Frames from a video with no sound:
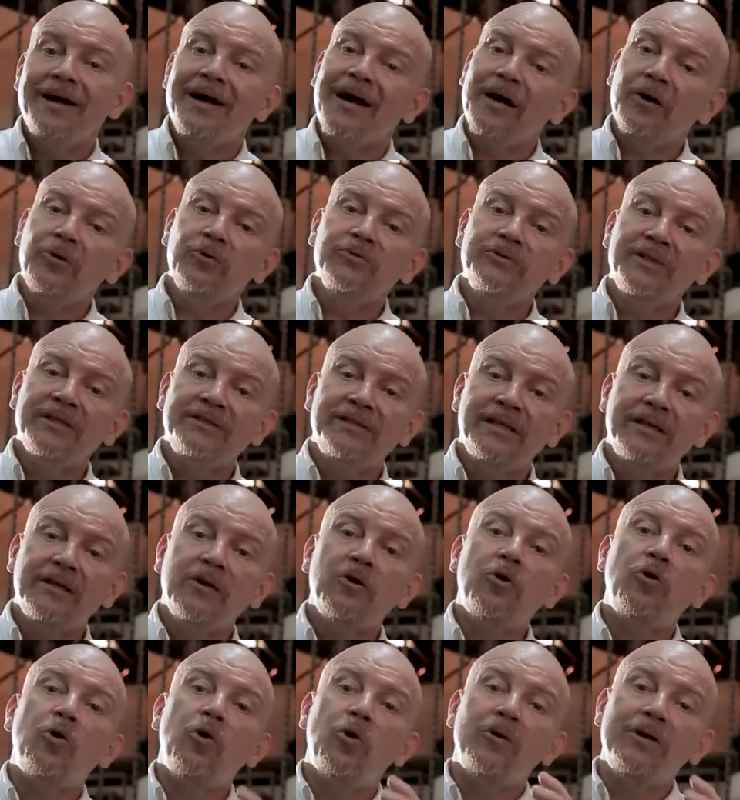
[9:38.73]

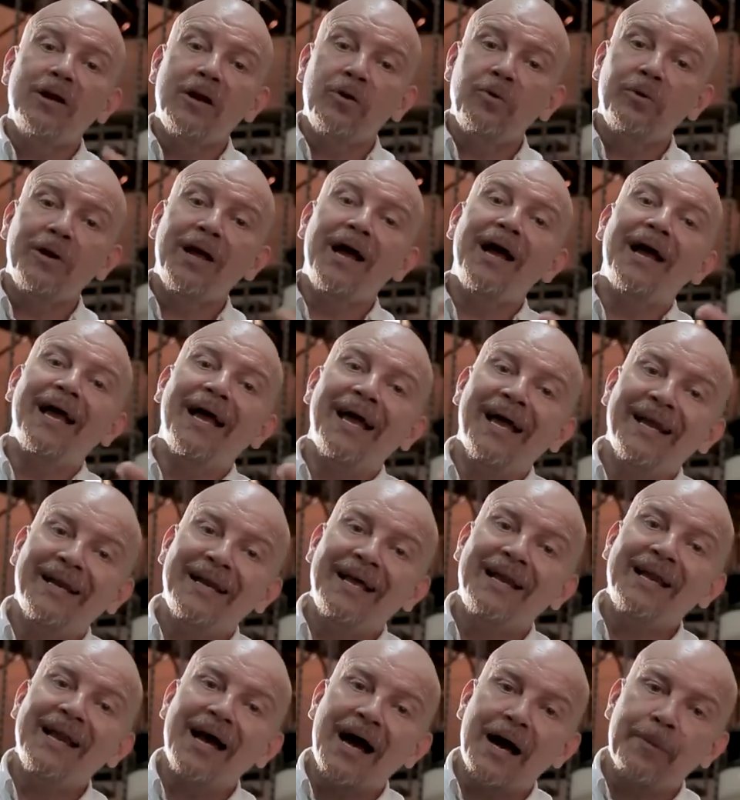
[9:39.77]
acontecen con la Luna en
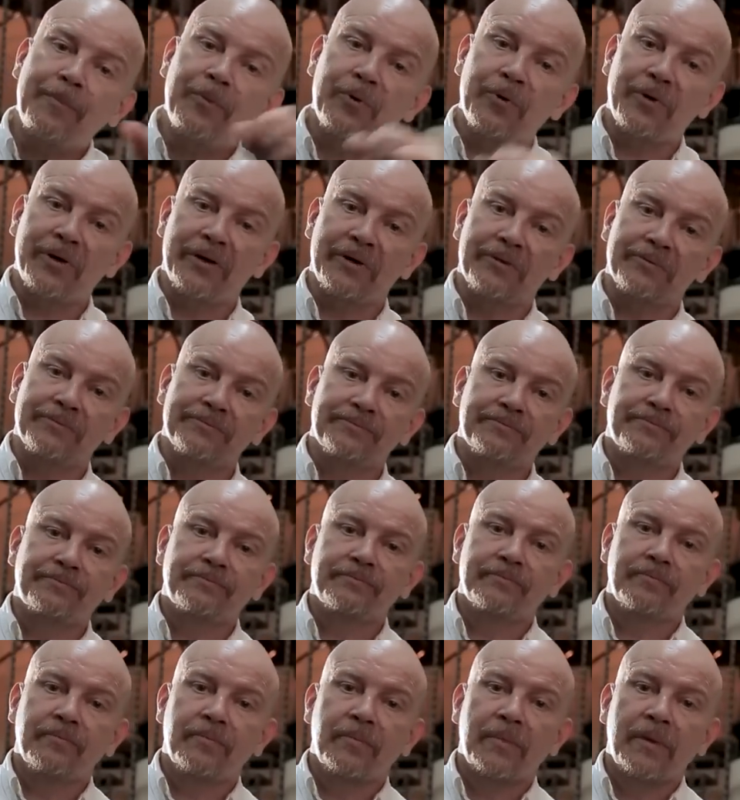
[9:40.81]
el apogeo.
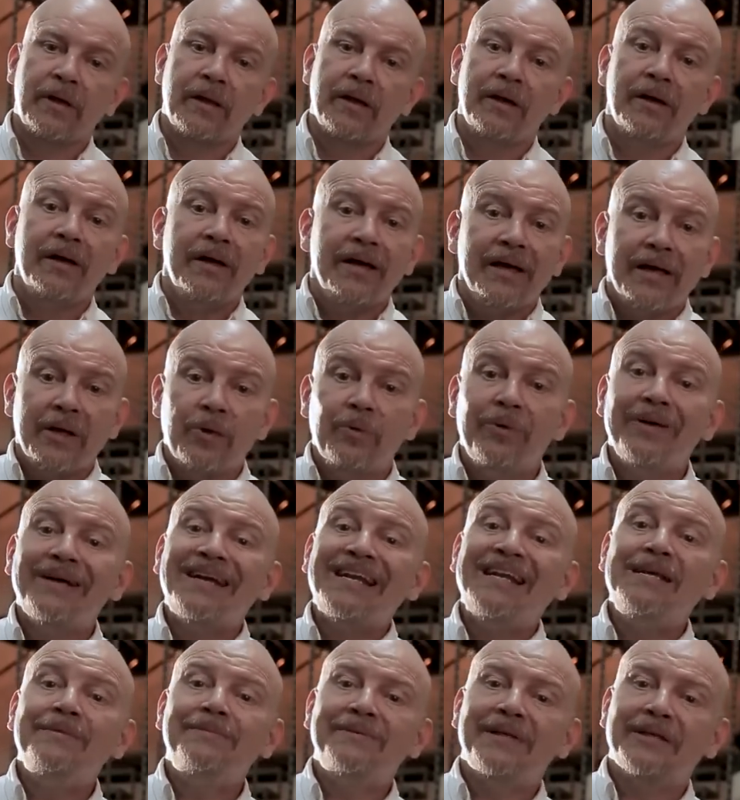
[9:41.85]
En un
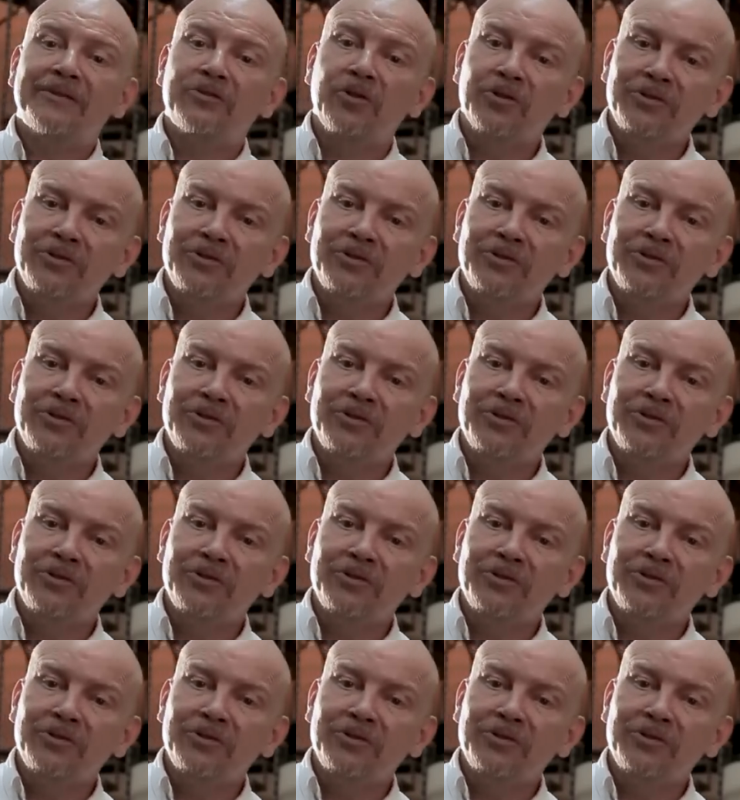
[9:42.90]
eclipse